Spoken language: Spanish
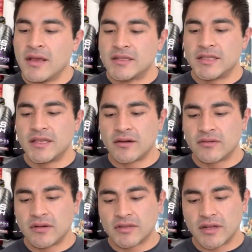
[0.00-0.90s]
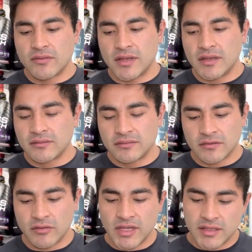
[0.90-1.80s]
si tienen alguna otra duda,
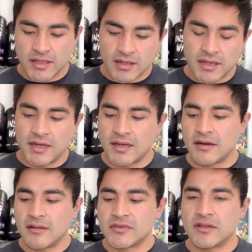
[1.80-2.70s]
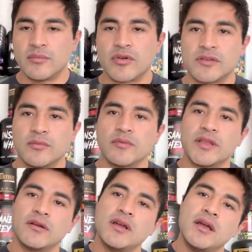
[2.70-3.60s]
coméntenla y la aclaramos en el próximo
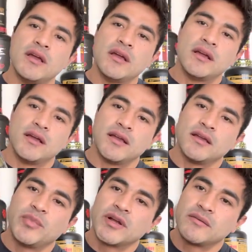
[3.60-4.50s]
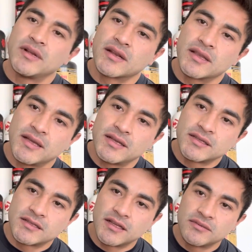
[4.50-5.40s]
video eh, para hablar de
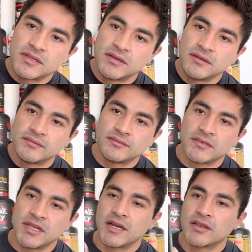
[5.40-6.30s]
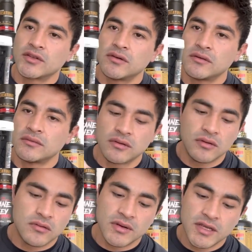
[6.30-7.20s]
este SAMS Ligandrol
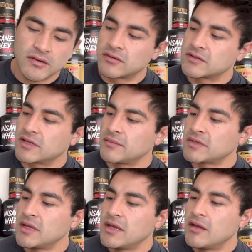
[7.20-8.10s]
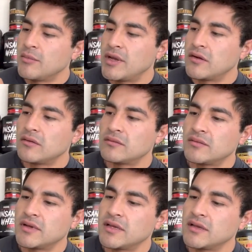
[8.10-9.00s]
o cualquier otro SAMS pero
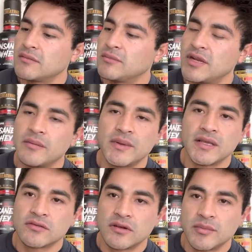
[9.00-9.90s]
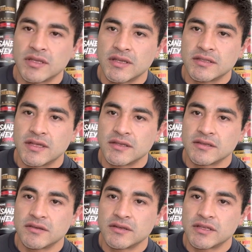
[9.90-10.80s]
en breve solamente es las
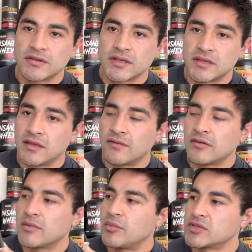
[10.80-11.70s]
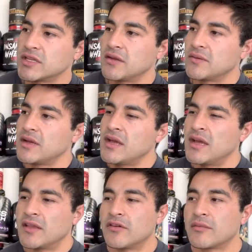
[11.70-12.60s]
sensaciones que yo sentí de forma positiva,
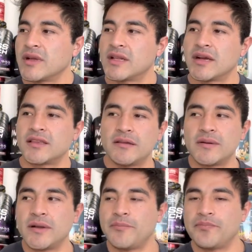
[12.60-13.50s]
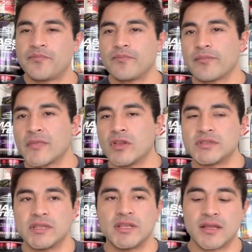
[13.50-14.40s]
de forma negativa mm, no
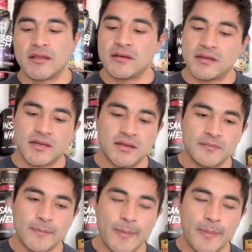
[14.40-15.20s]
sentí nada, eh,